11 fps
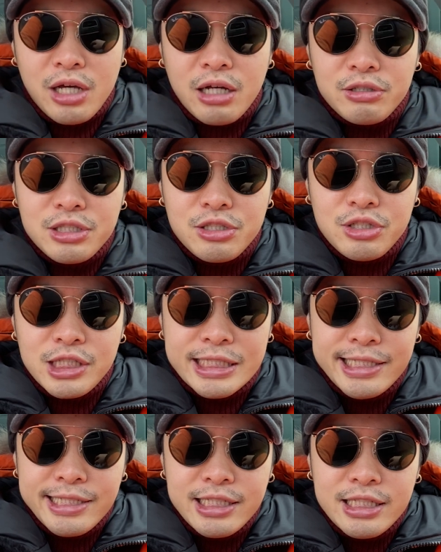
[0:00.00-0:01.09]
確実に
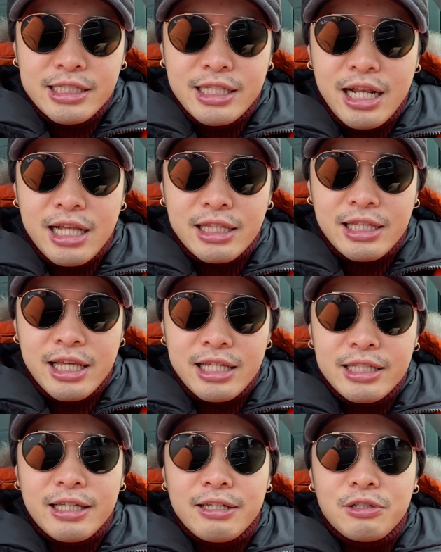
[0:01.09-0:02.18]
狙って
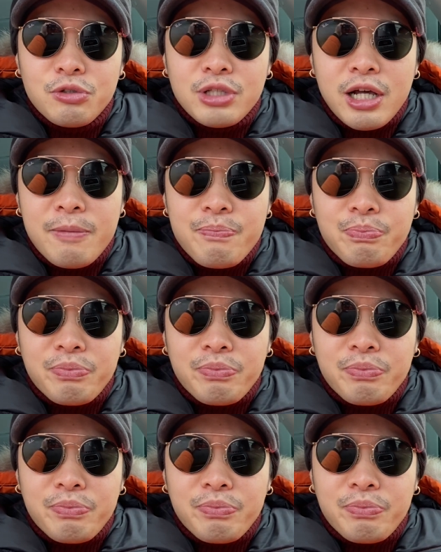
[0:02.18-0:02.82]
いけるような、